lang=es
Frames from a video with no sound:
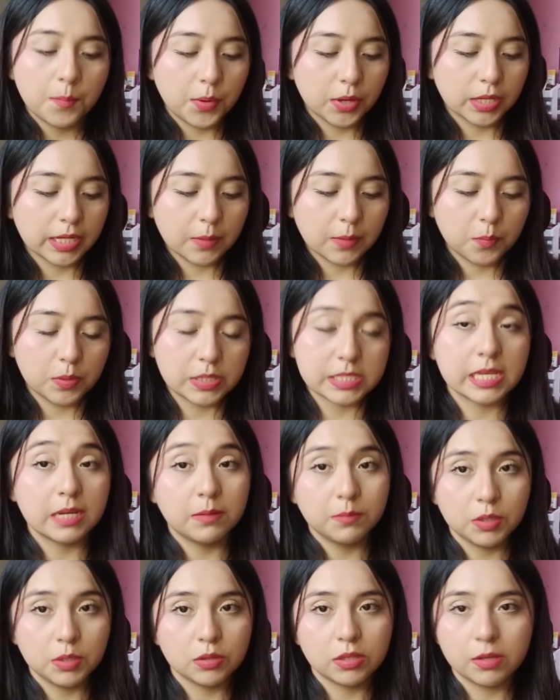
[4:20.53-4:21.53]
porque pues
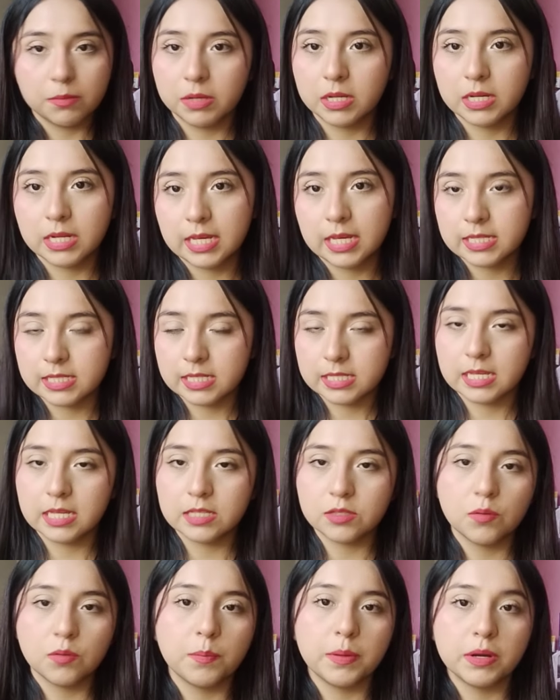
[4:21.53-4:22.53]
el mío también es de
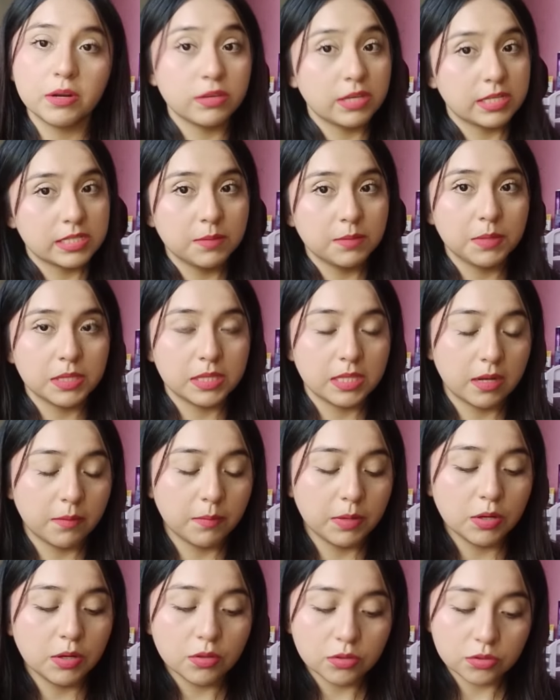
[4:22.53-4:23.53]
Saison, pero ya se me
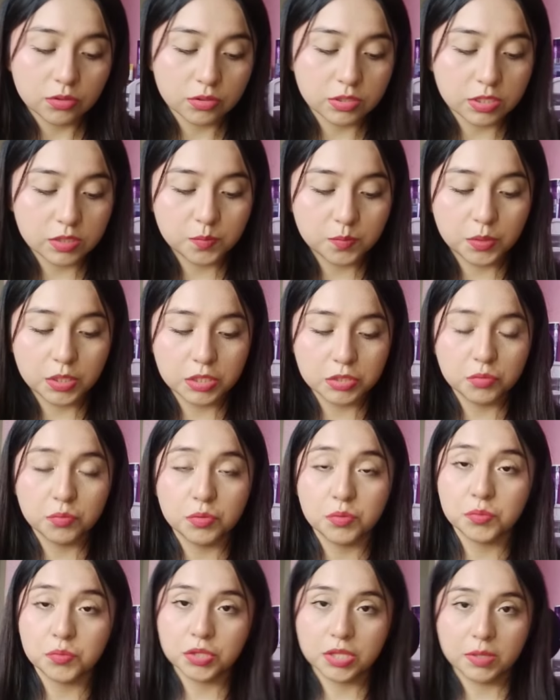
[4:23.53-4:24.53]
terminó, entonces por eso
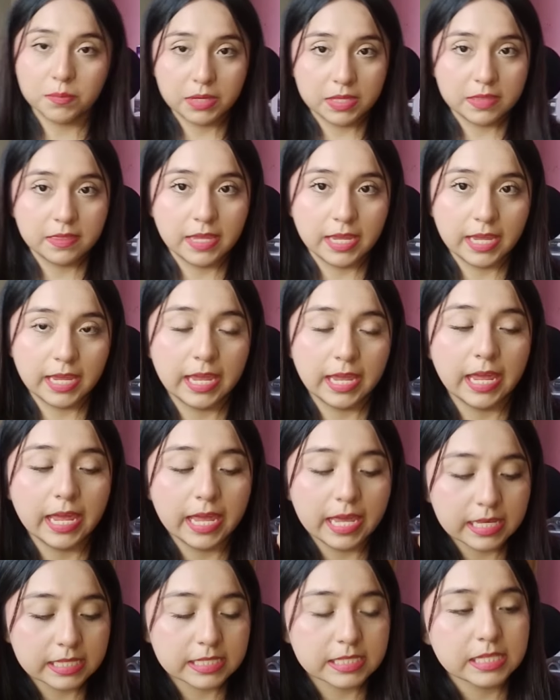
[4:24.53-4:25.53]
mismo también dejé
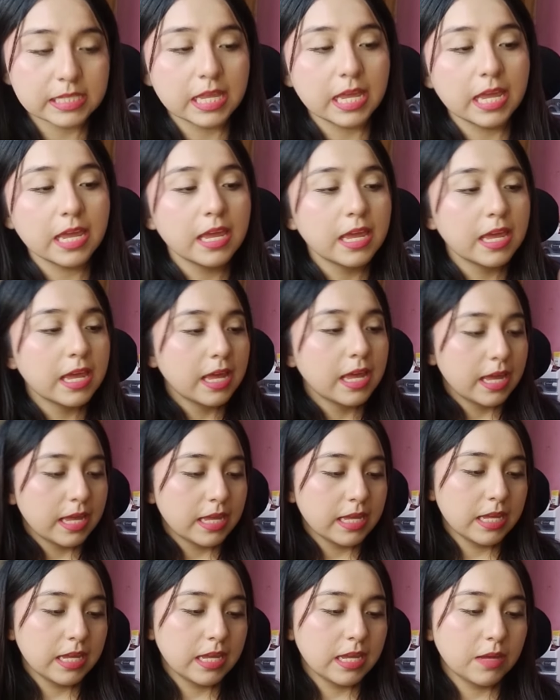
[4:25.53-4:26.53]
este.
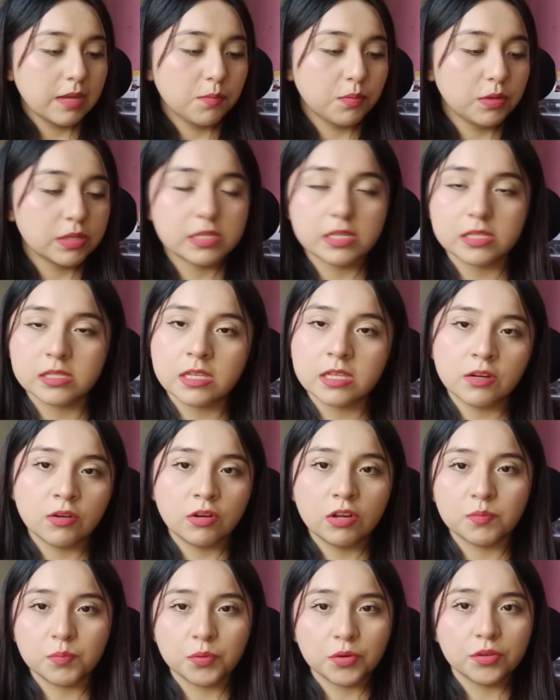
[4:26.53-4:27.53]
Y pues
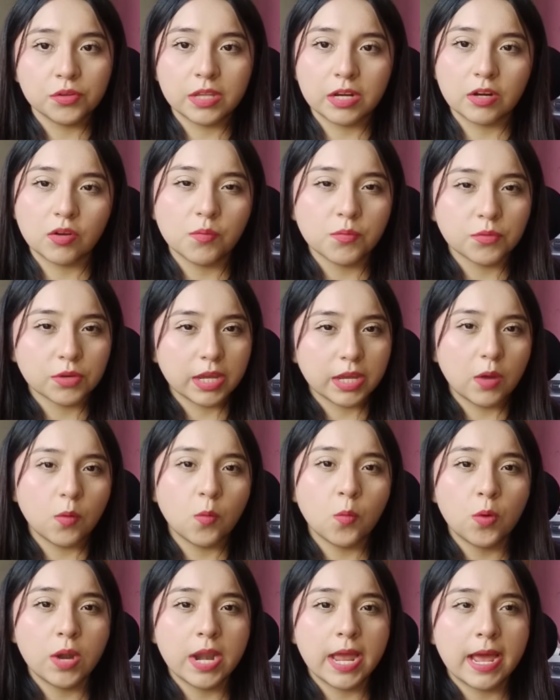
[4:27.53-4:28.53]
no les puedo dar como que
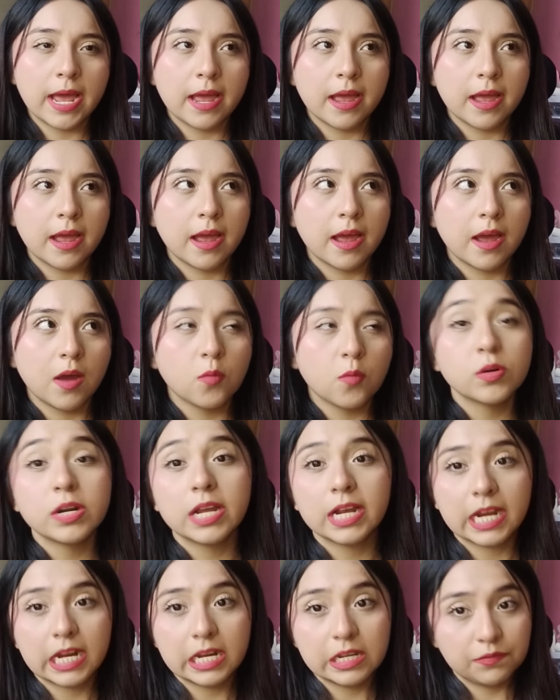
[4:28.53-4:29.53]
una,
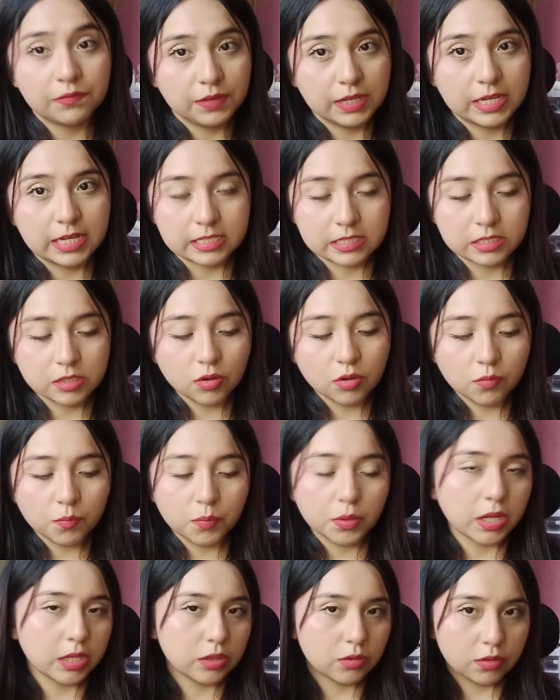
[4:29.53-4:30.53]
una calificación
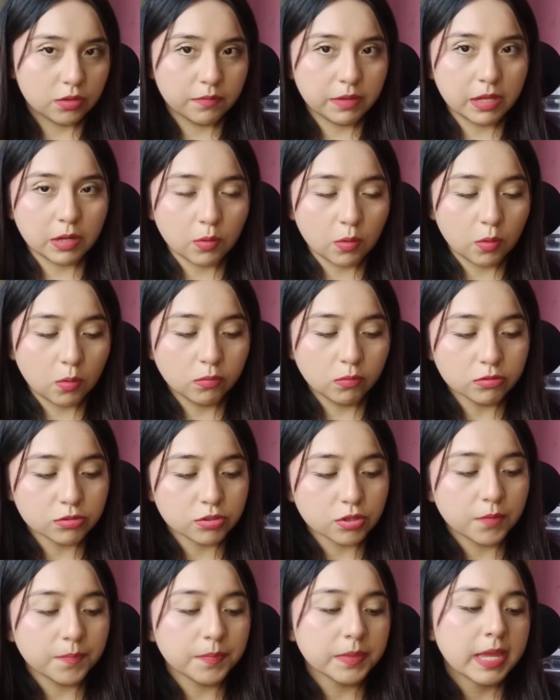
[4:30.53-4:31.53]
porque todavía no lo
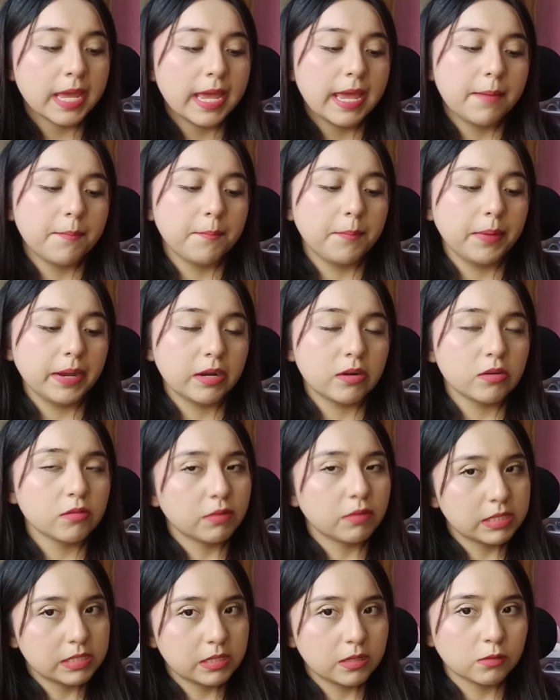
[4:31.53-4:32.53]
uso. Pero
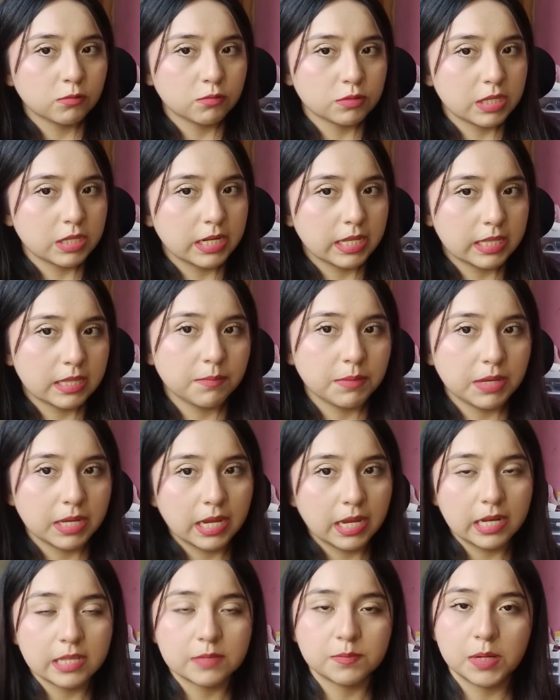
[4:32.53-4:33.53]
igual si les gustaría también
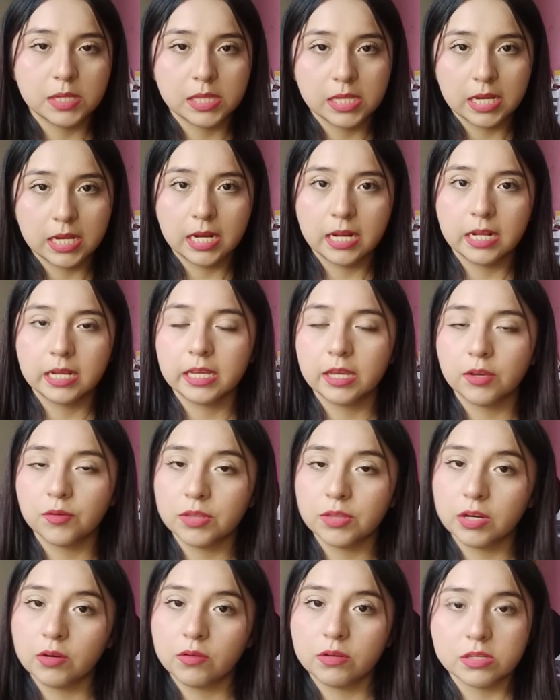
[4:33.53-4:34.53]
que les platicara qué
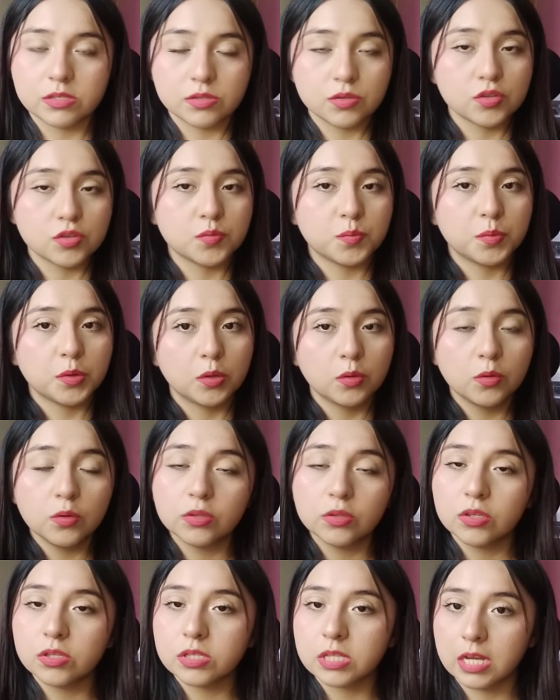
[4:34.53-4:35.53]
onda con estos
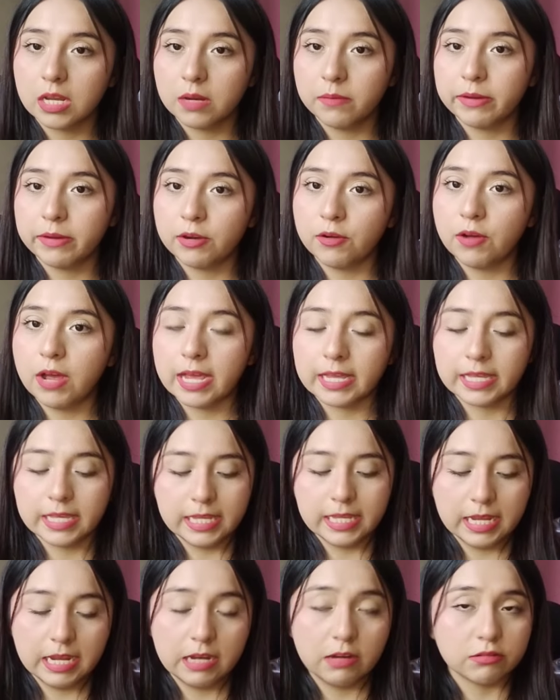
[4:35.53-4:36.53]
productos, déjenmelo
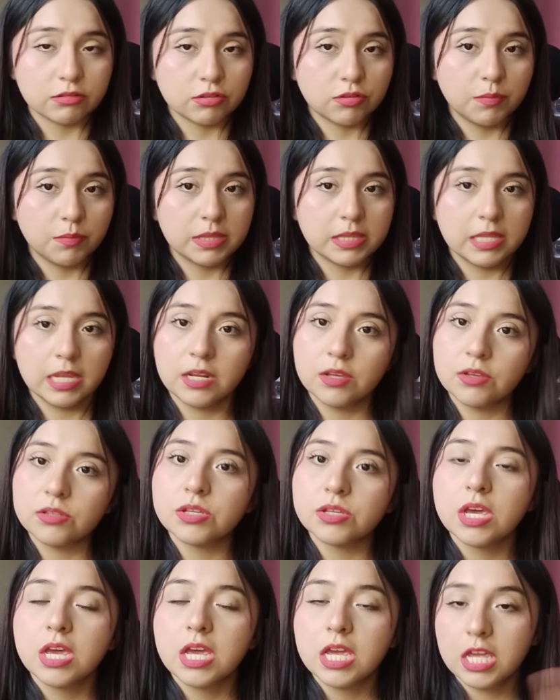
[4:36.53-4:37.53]
aquí en los comentarios.
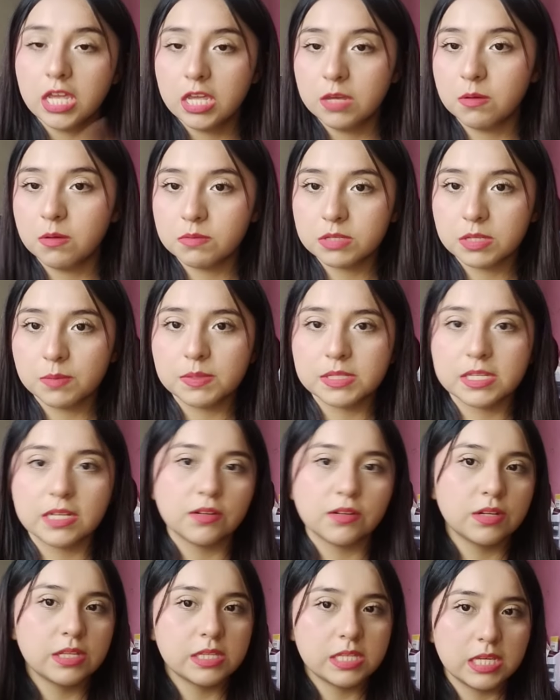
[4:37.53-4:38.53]
Y vamos a
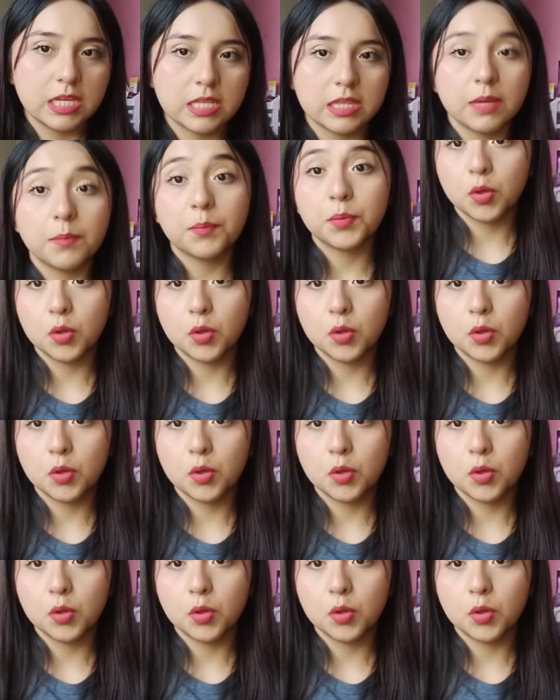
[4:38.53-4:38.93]
pasar con el siguiente.